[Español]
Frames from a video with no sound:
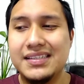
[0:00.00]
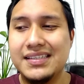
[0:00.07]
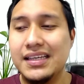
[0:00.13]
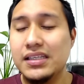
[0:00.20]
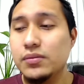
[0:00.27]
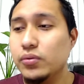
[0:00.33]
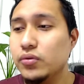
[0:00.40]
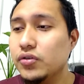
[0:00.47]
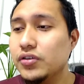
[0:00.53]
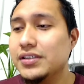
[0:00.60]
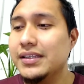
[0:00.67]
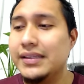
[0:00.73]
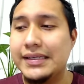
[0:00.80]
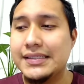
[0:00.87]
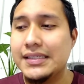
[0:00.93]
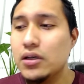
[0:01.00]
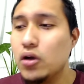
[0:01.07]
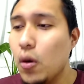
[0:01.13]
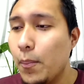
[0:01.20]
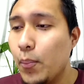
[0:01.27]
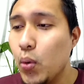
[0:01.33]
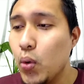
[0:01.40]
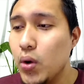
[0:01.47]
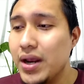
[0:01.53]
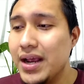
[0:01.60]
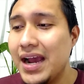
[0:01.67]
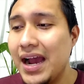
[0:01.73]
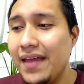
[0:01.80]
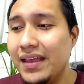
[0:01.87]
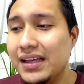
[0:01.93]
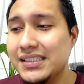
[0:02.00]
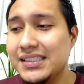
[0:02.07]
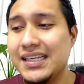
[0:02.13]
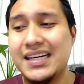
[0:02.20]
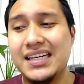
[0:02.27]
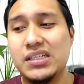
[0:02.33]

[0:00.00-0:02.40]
6.65 pulgadas.